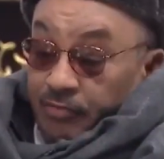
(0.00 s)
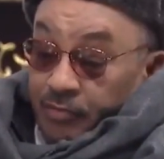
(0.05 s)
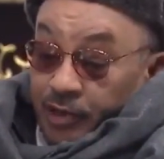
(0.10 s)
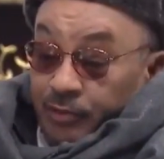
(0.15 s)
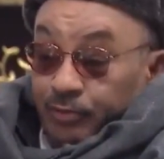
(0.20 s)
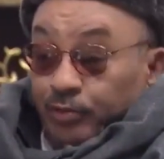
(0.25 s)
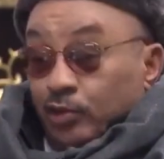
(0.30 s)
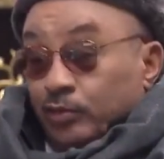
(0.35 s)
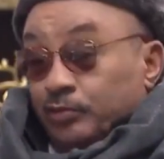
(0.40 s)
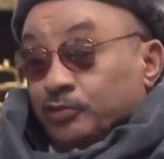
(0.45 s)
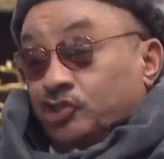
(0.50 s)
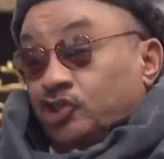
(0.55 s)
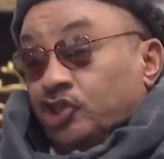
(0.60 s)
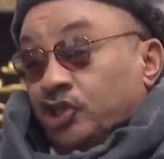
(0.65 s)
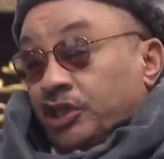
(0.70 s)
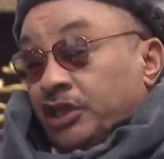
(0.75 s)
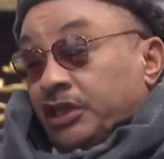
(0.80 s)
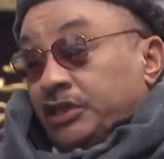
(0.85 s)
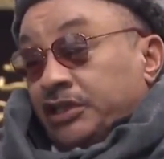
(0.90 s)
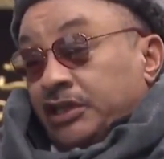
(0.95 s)
بالبوب
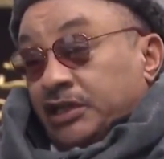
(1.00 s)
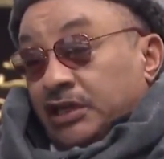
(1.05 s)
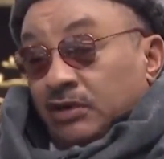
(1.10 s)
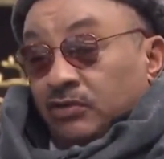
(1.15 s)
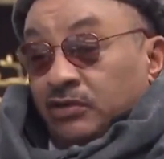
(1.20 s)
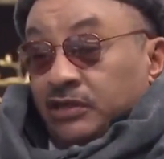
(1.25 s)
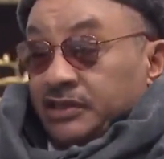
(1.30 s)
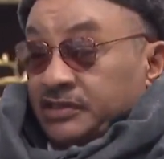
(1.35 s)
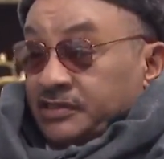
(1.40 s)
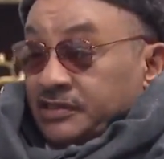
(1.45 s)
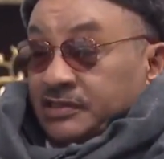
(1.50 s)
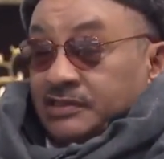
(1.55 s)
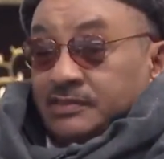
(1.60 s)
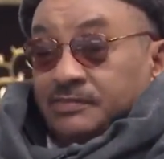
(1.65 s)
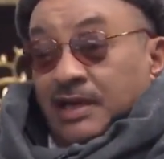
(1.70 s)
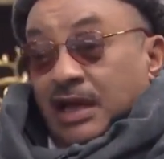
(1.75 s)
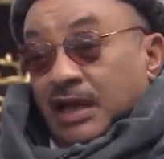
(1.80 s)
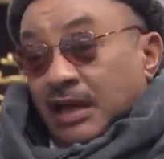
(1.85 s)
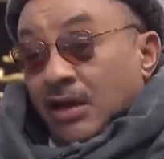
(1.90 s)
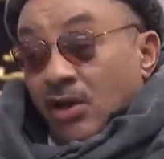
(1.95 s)
تجي هذيك ولا
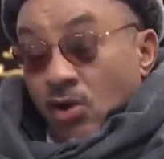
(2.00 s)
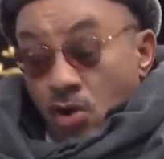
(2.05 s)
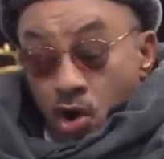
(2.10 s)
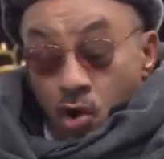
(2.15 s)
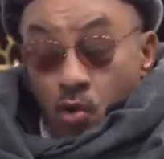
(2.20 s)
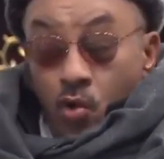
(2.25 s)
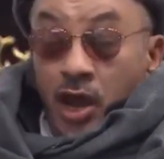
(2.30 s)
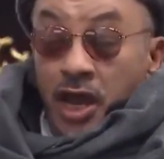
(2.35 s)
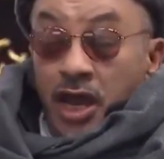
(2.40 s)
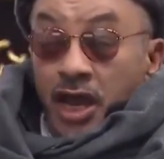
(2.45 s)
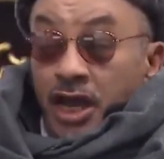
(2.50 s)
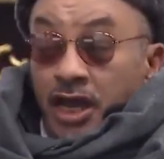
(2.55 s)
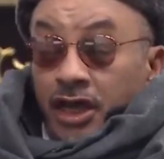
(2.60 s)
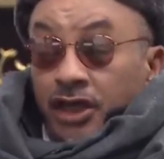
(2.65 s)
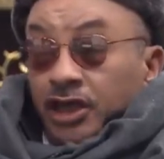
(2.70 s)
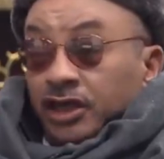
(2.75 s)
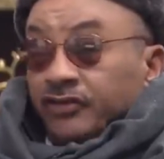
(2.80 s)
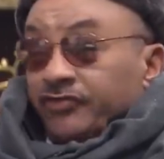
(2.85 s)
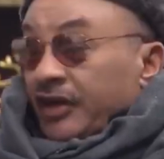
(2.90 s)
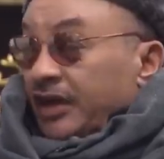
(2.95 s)
تتزبال
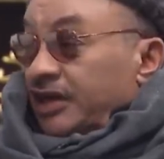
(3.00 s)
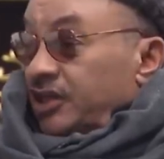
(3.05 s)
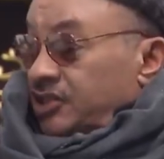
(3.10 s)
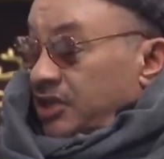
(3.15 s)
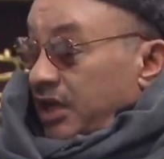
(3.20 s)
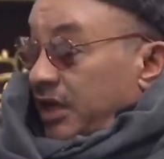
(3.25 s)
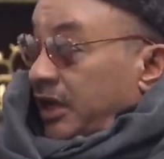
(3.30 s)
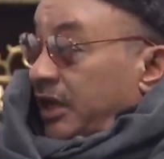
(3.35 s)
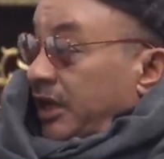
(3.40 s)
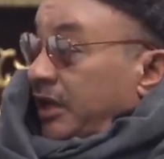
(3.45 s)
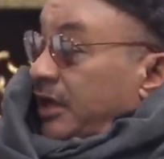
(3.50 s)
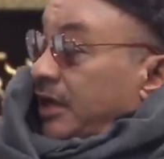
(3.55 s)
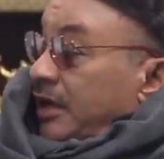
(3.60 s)
ويتفرج عليه